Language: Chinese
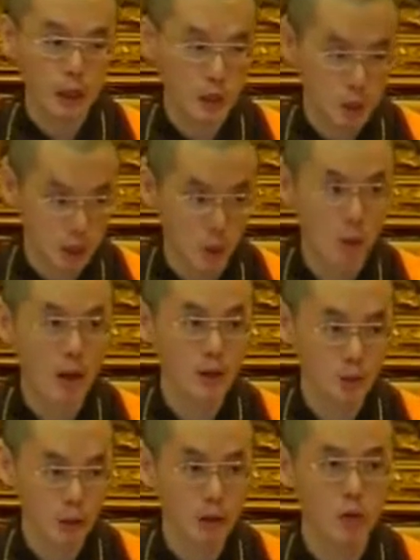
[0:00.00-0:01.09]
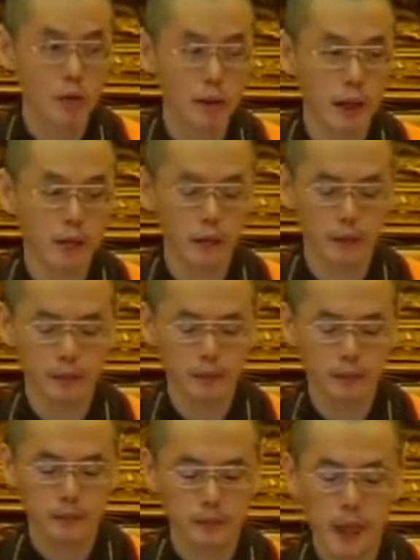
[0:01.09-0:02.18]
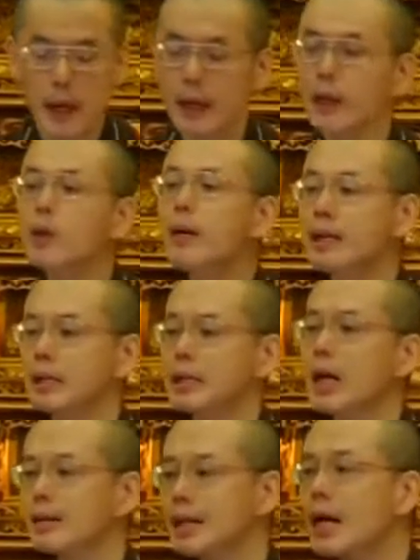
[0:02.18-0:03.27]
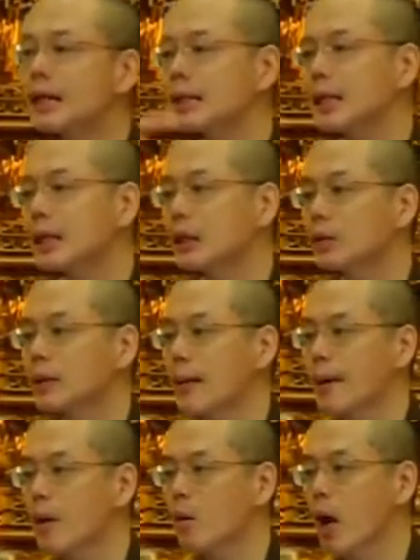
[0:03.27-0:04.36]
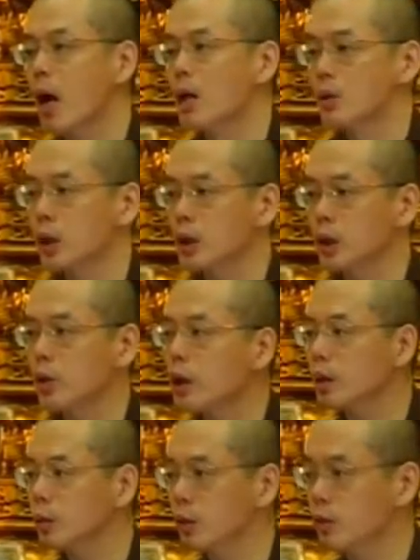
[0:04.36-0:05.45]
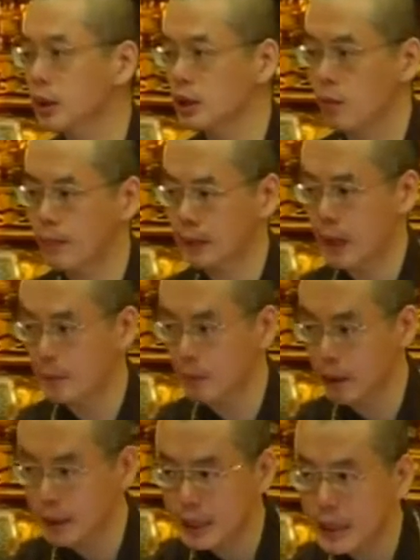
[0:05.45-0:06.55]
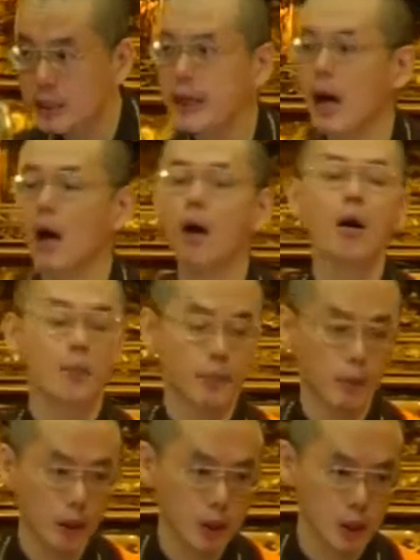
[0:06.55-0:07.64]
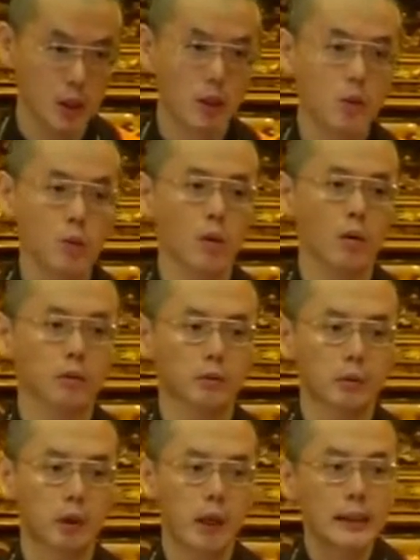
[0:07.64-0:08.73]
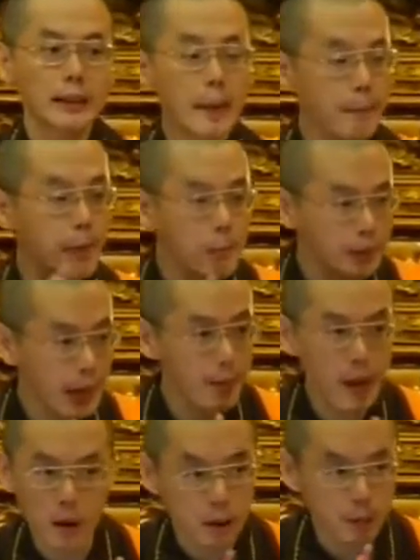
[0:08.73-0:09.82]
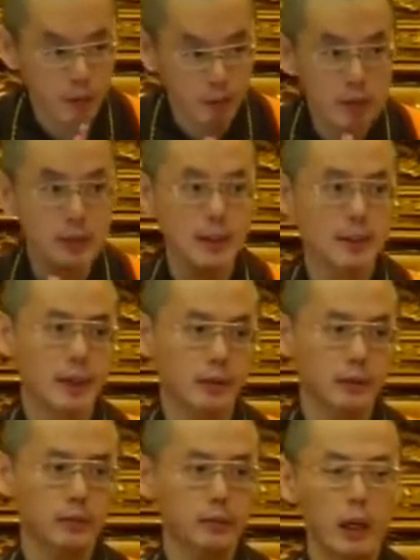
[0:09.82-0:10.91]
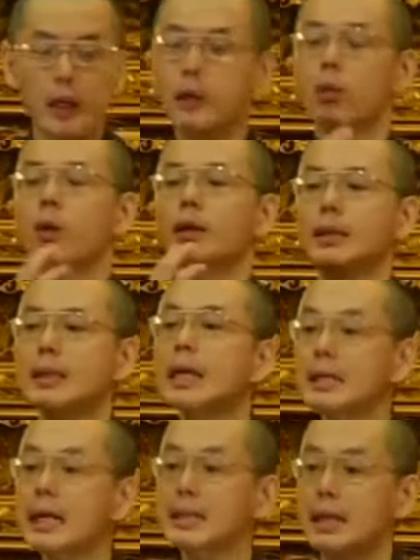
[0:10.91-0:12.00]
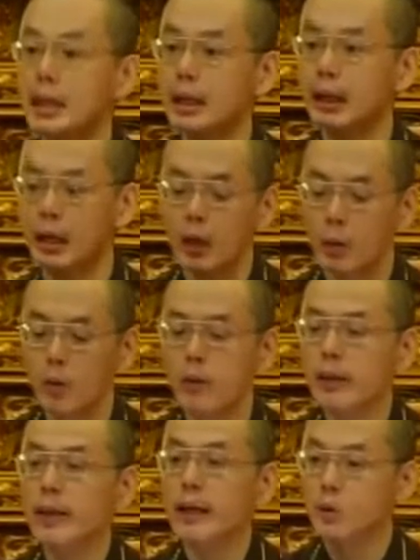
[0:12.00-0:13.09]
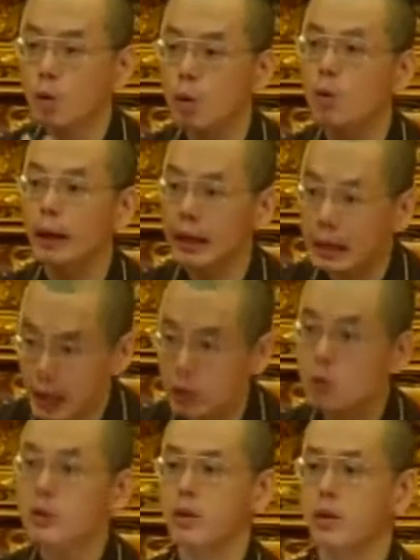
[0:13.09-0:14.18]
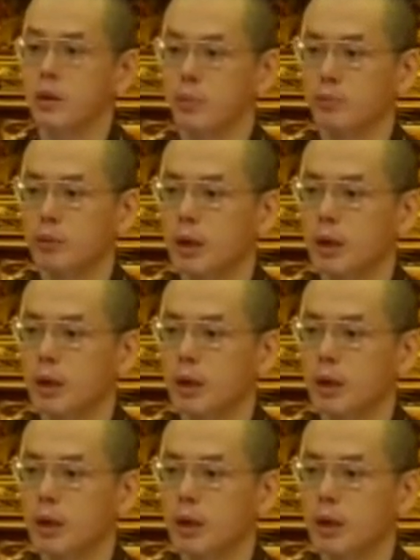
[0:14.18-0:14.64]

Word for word: 以止观是很重要的。因为你知道刹那刹那都在变化，所以你很多东西就比较不会计较，不会执着，但并不代表你不负责任。因为我现在在这里，我就应该做我应该做的事。